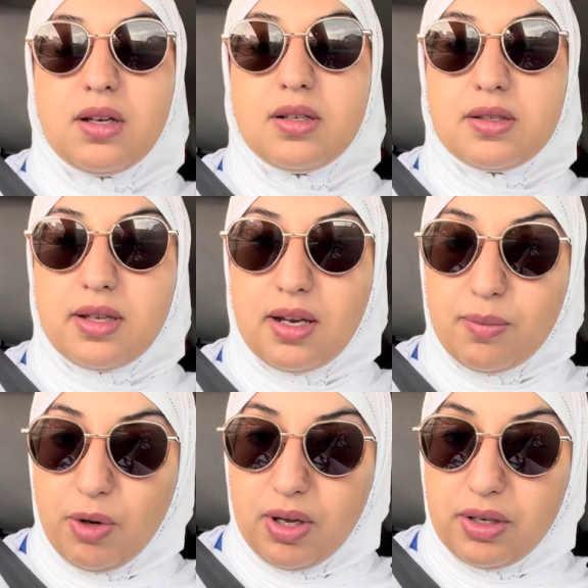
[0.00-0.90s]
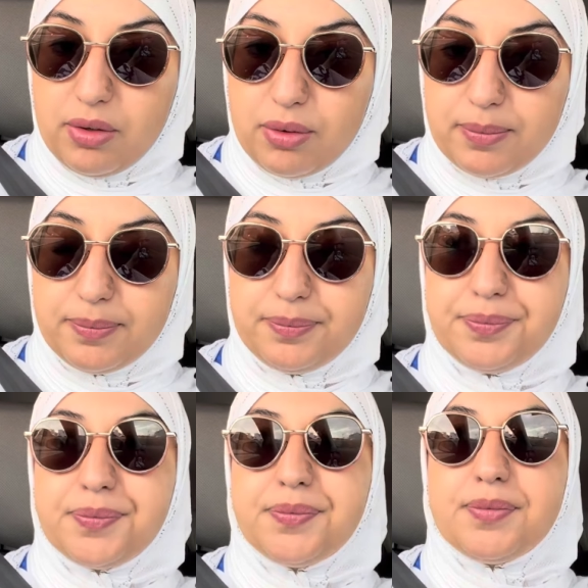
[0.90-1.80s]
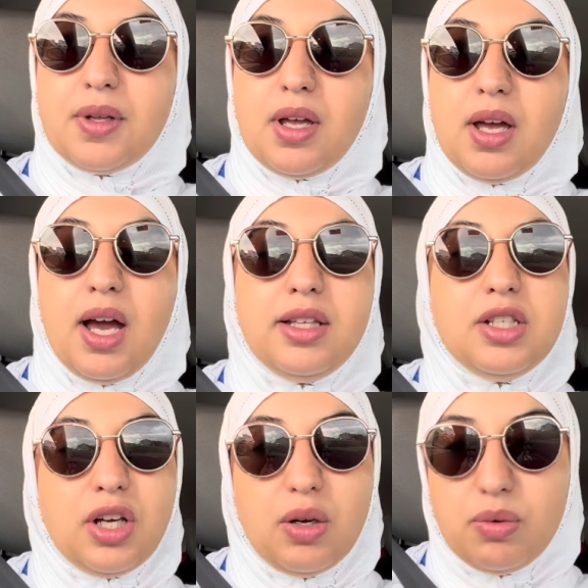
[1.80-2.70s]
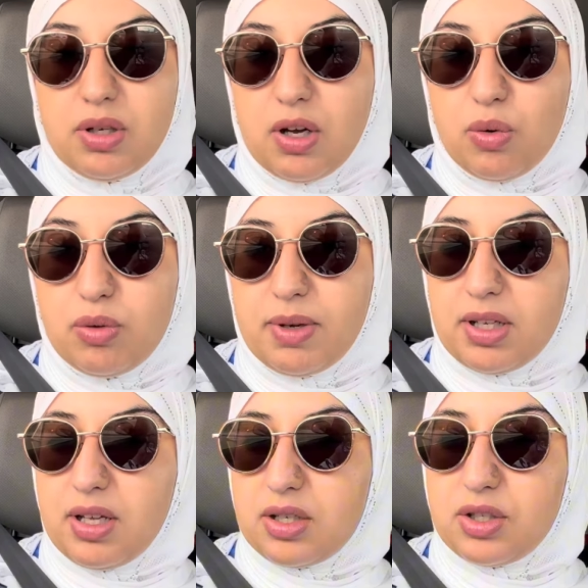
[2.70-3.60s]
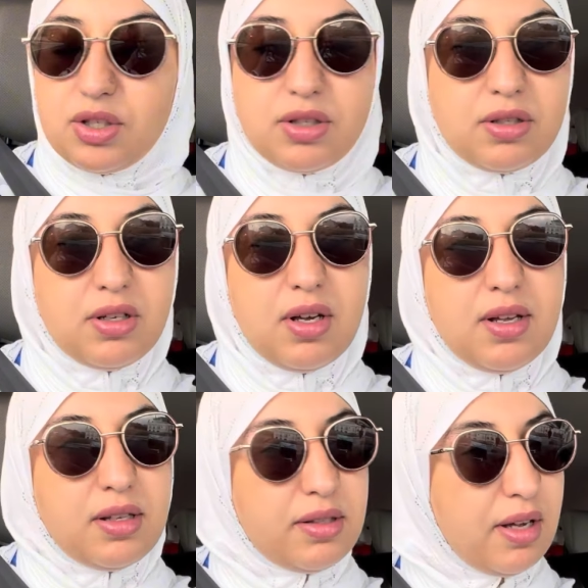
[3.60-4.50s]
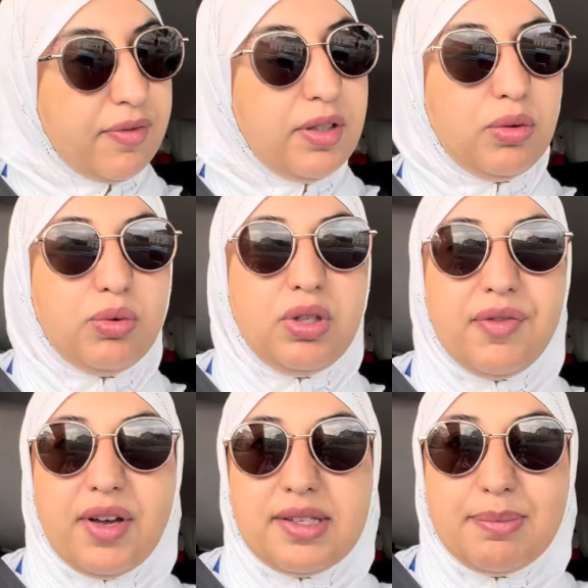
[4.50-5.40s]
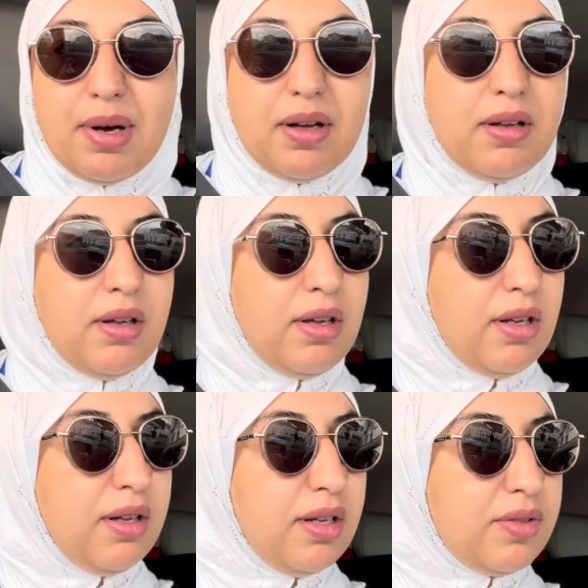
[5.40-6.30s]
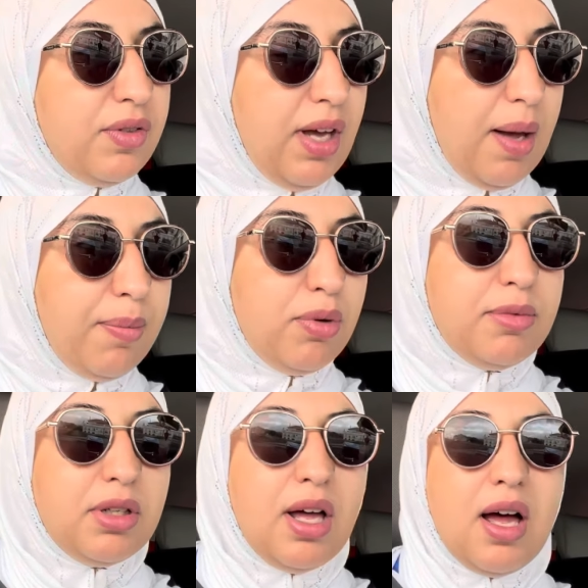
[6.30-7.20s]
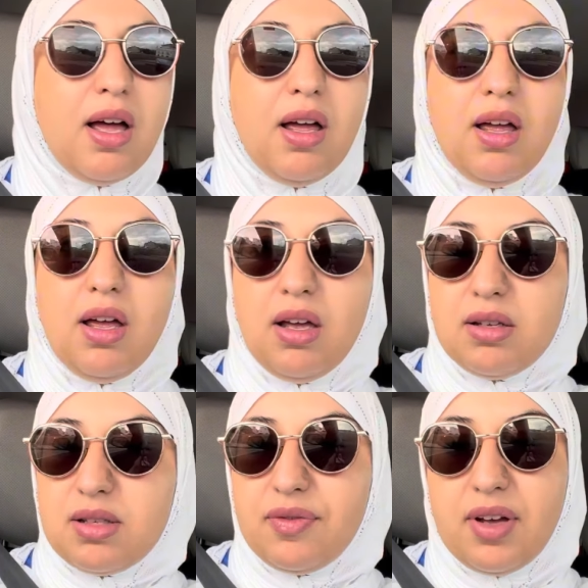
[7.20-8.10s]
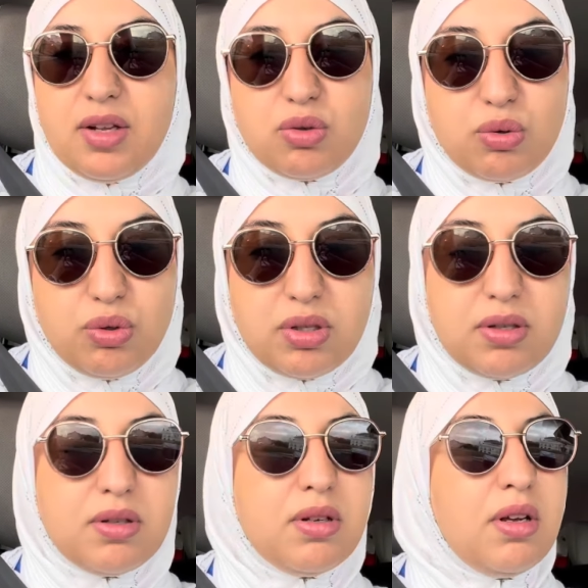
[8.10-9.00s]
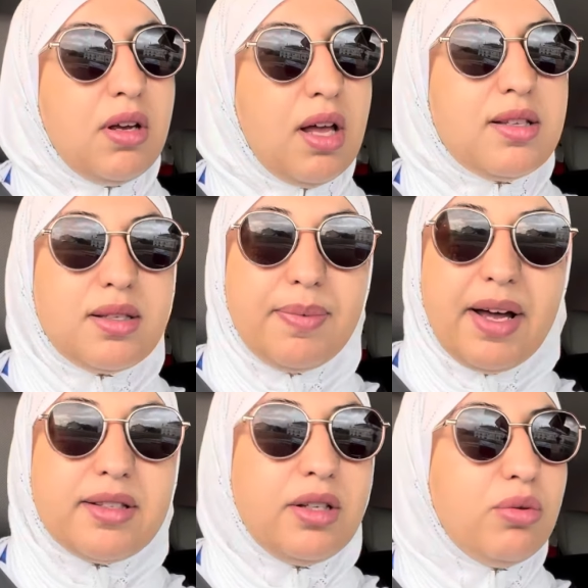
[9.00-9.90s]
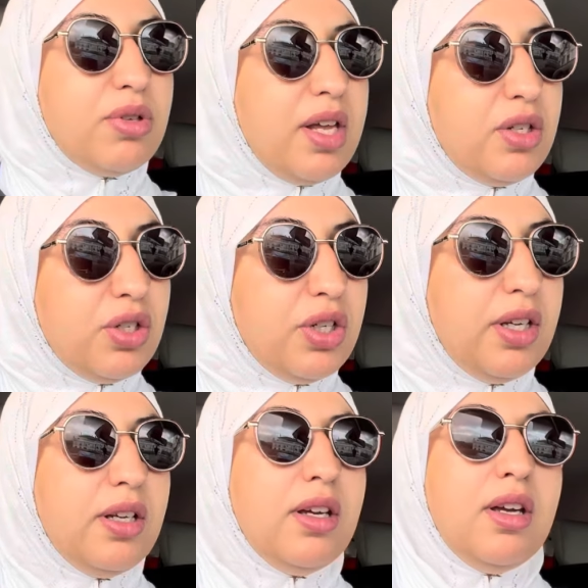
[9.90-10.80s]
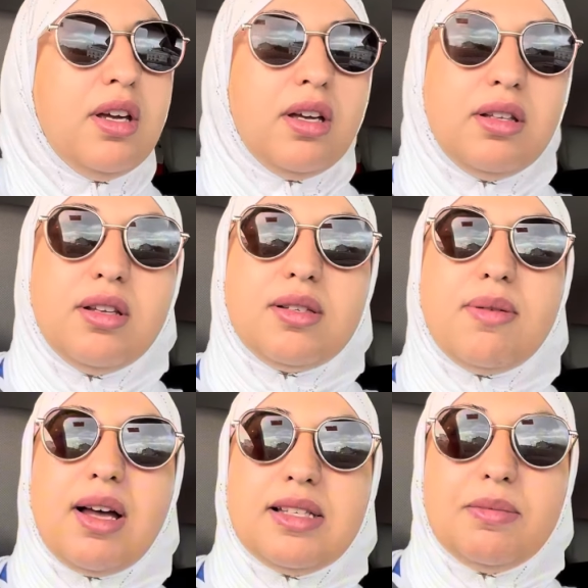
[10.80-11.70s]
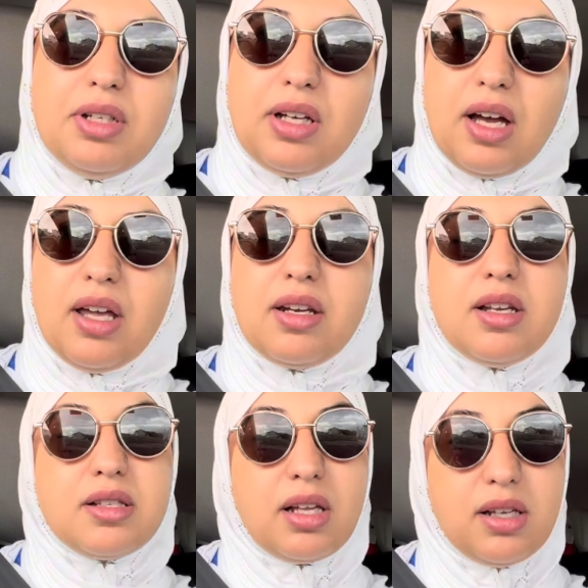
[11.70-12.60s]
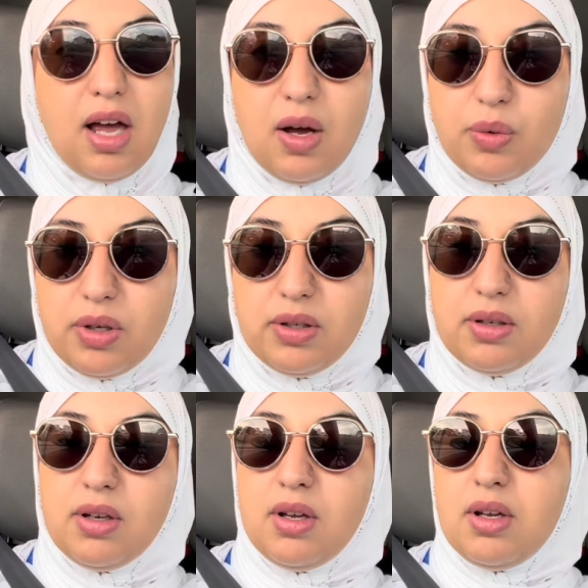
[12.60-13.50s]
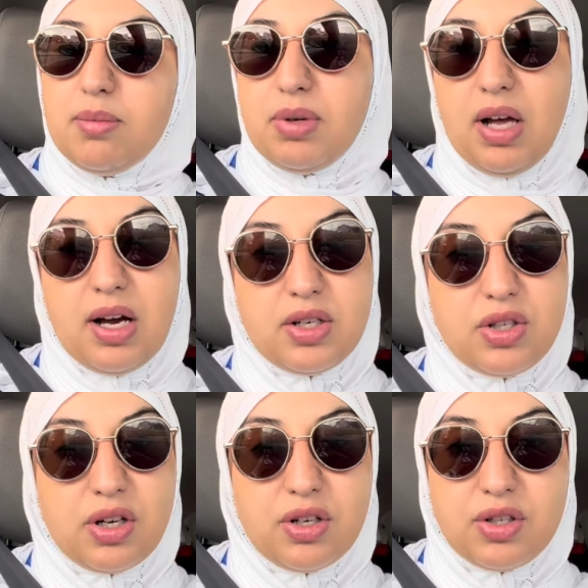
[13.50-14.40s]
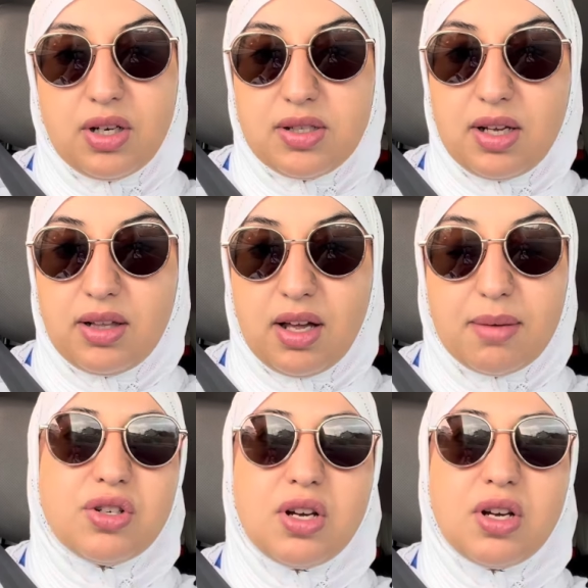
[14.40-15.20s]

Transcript: السلام عليكم هادي شحال وانا كنقول ما نهضرش صافي الدنيا في ازمه الناس اللي حبلون الله صافي غنسكت غنصبر تيدوز هاد الشيء الناس باغا تعمل الخير الناس كتعاون بالحق هادشي خرج على السيطره